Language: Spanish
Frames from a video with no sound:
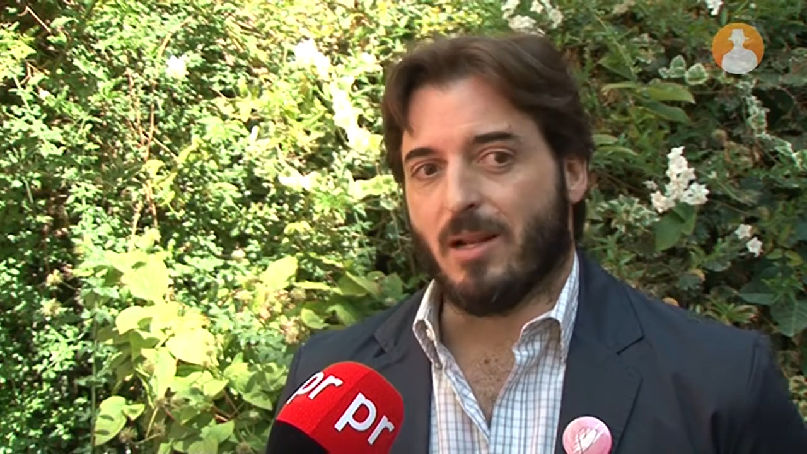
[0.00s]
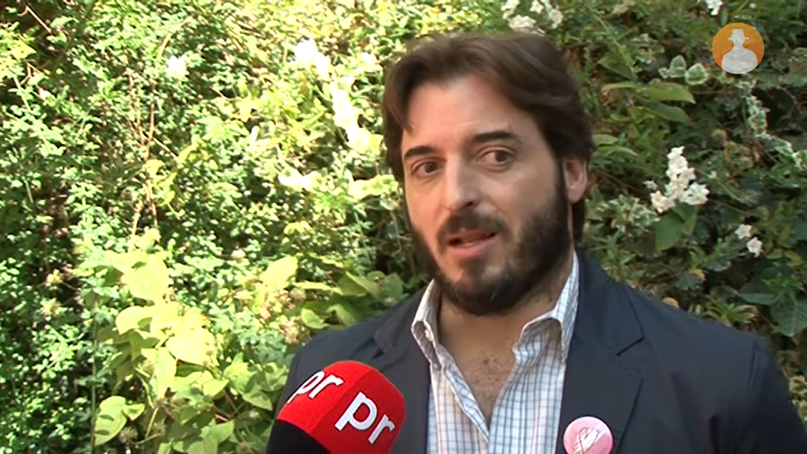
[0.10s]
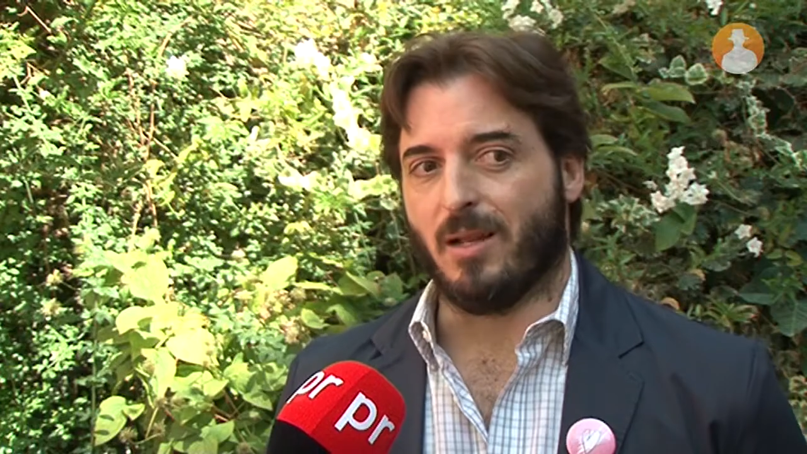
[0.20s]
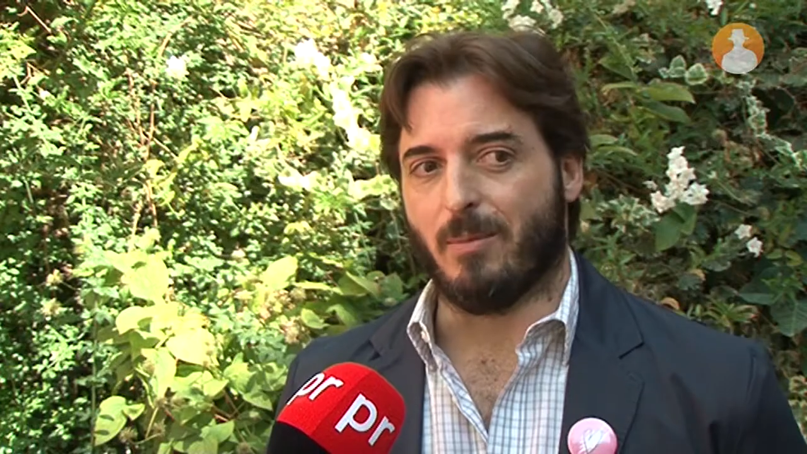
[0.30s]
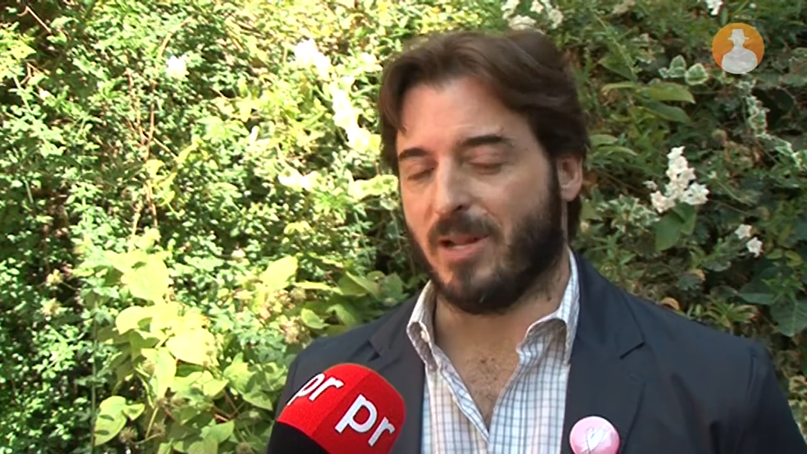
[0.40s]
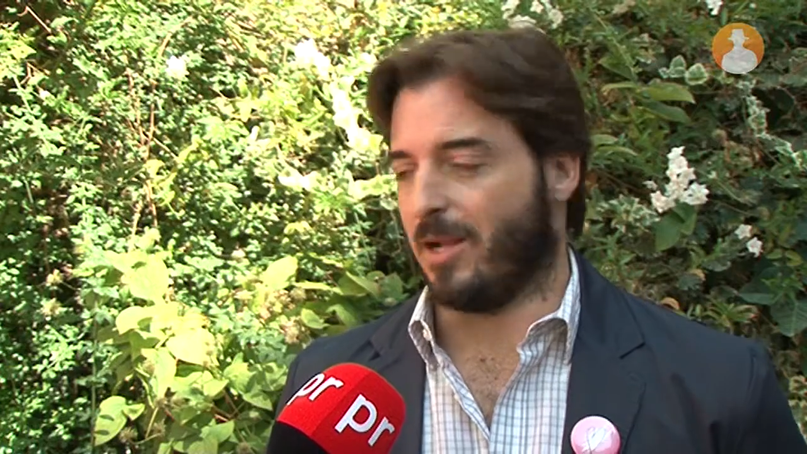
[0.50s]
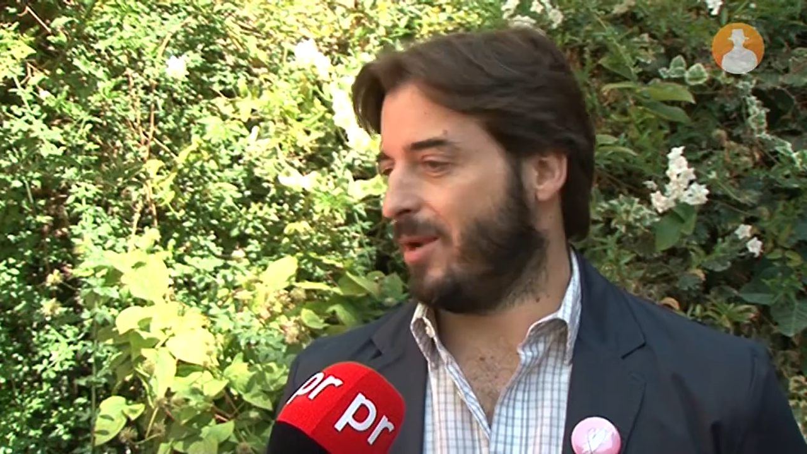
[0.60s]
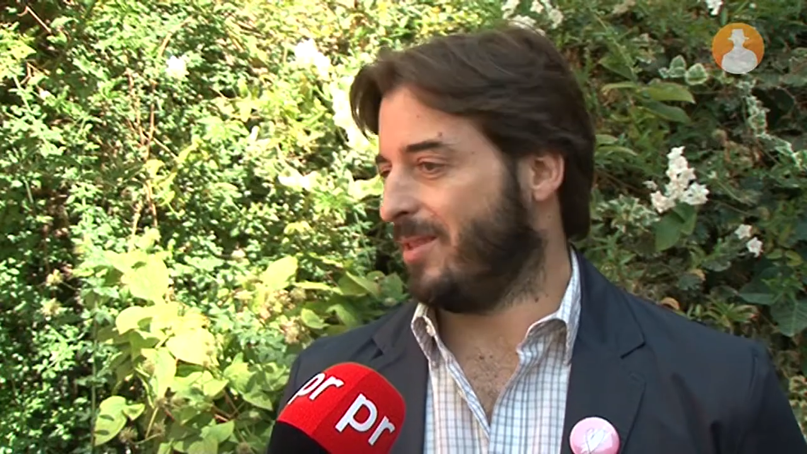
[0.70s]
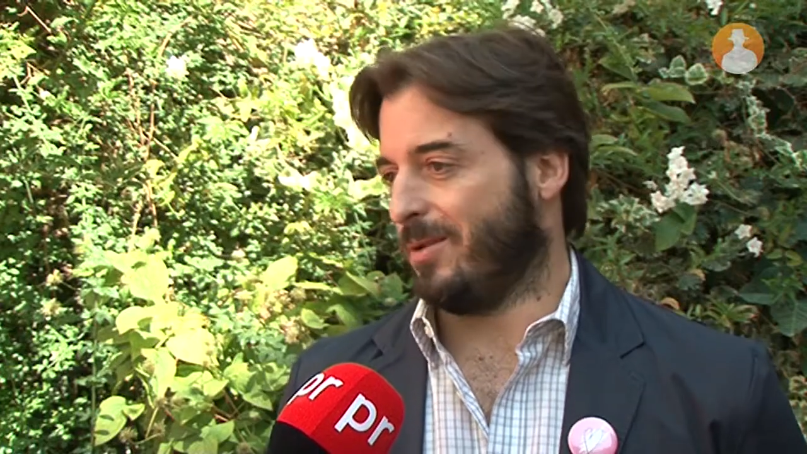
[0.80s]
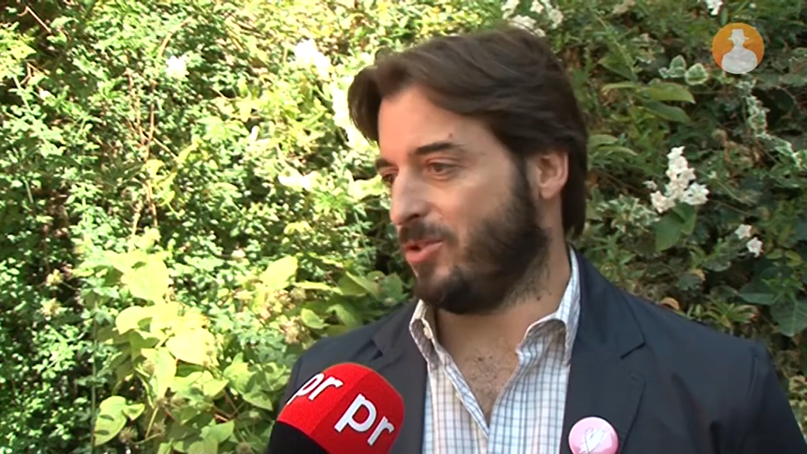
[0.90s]
el,
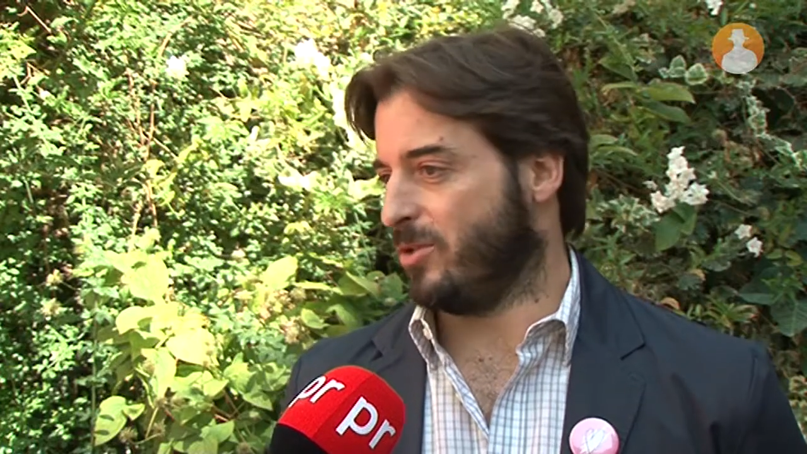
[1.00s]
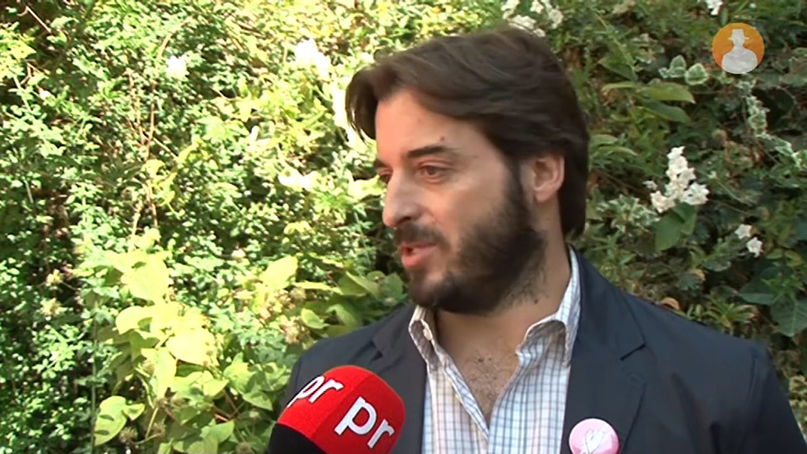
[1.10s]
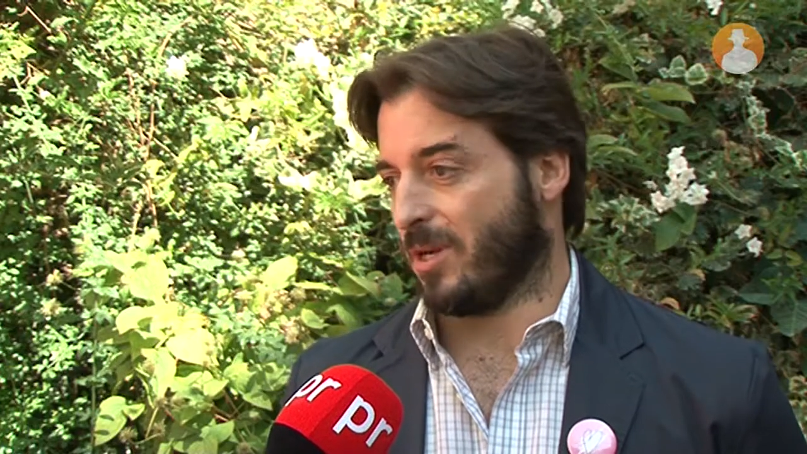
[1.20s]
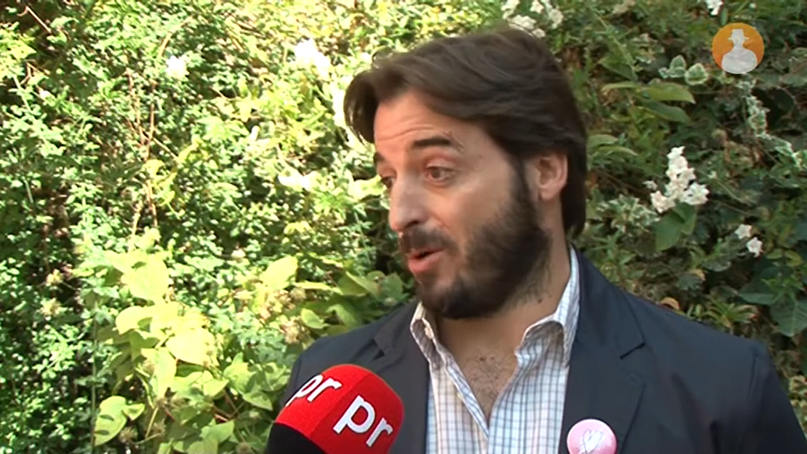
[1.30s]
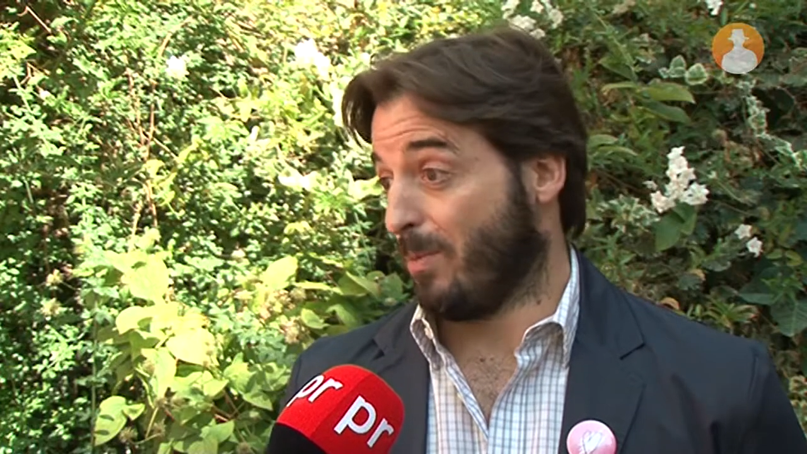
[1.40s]
mercado de la televisión está